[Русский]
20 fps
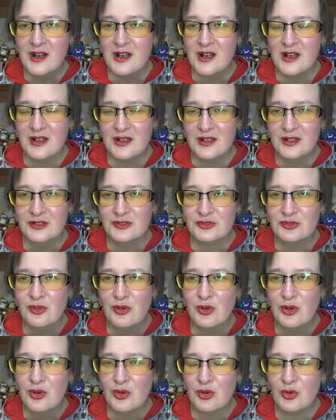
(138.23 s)
Э,
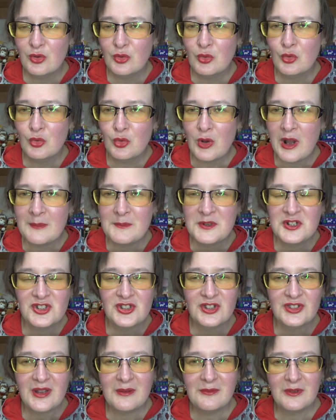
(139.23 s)
но
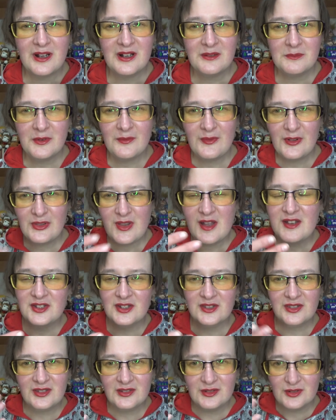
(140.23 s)
Обычно там как бы
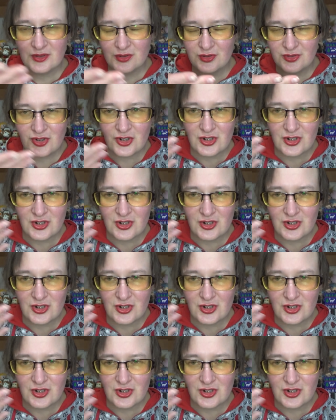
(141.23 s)
вылазит, э,